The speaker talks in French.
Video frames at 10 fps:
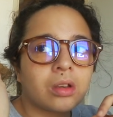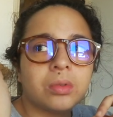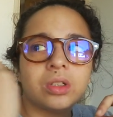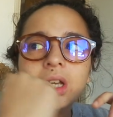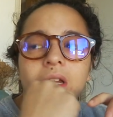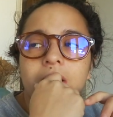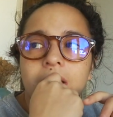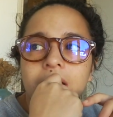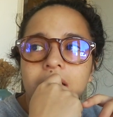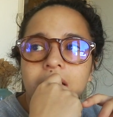comment dire
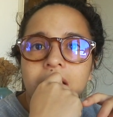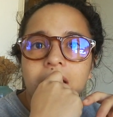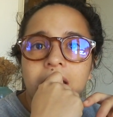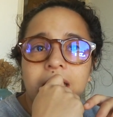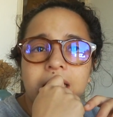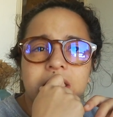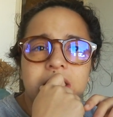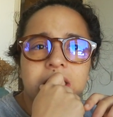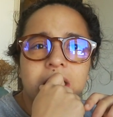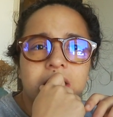
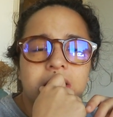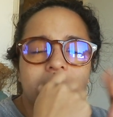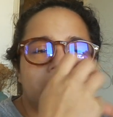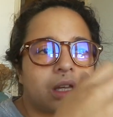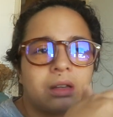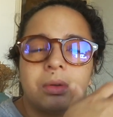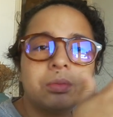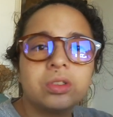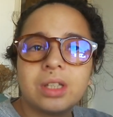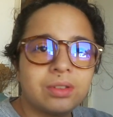un,
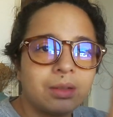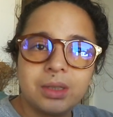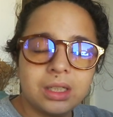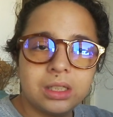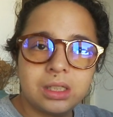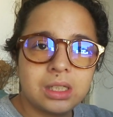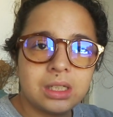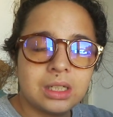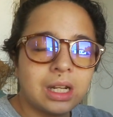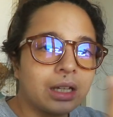membre de sa famille
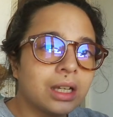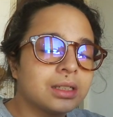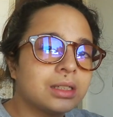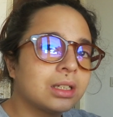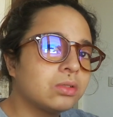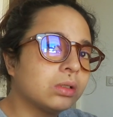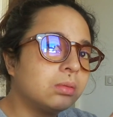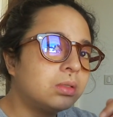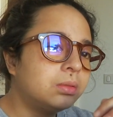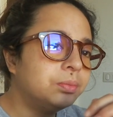qui l'a agressée
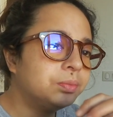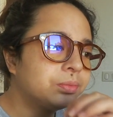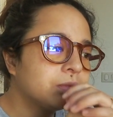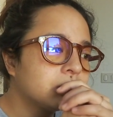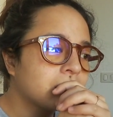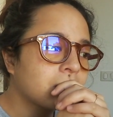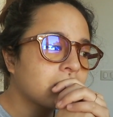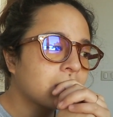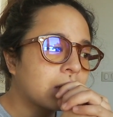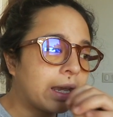sexuellement.
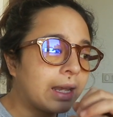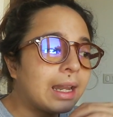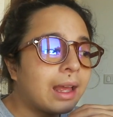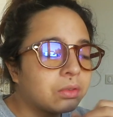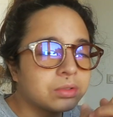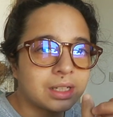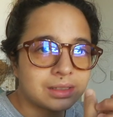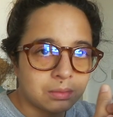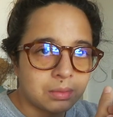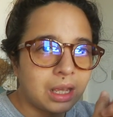Elle l'a raconté à
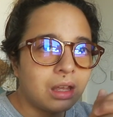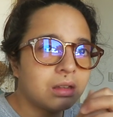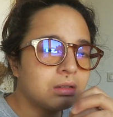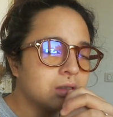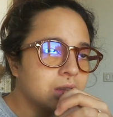sa mère.